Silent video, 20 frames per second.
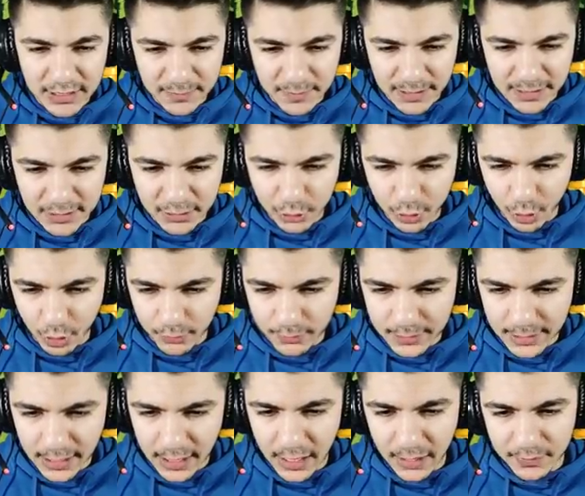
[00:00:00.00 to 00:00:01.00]
bir dikmek
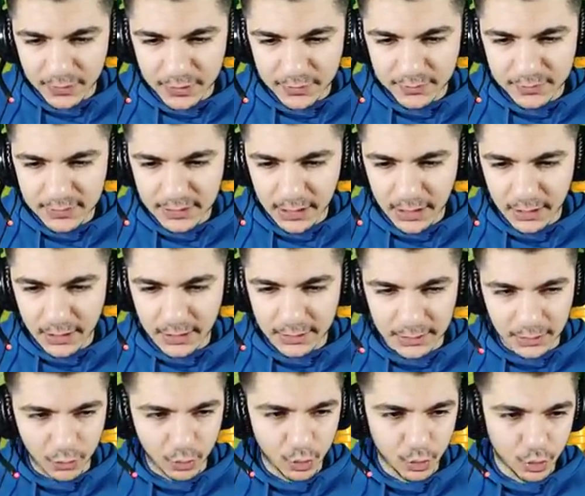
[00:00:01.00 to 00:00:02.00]
istiyorum. Gel abicim sen
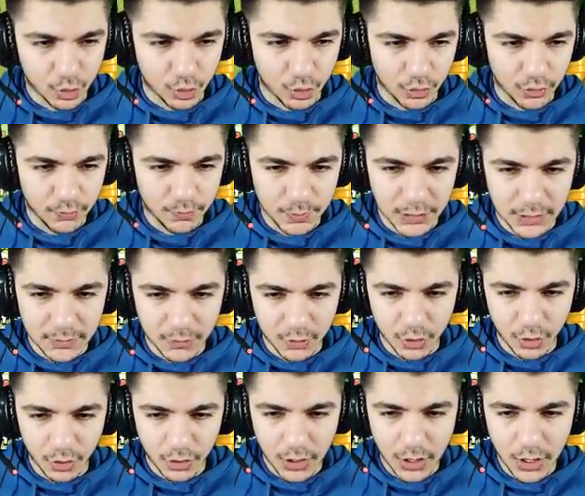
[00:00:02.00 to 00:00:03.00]
Allah'tan ucuzsun. 1
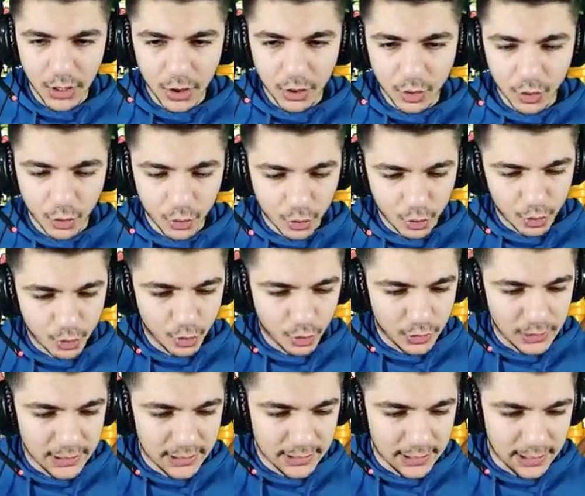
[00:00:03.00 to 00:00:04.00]
milyon.
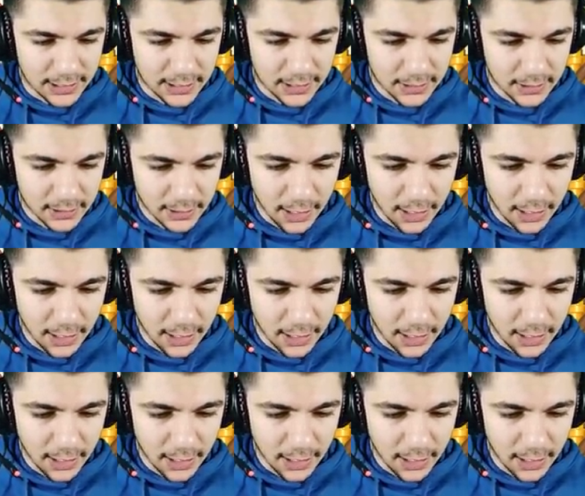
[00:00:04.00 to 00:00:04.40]
Koruyucuyu diktik.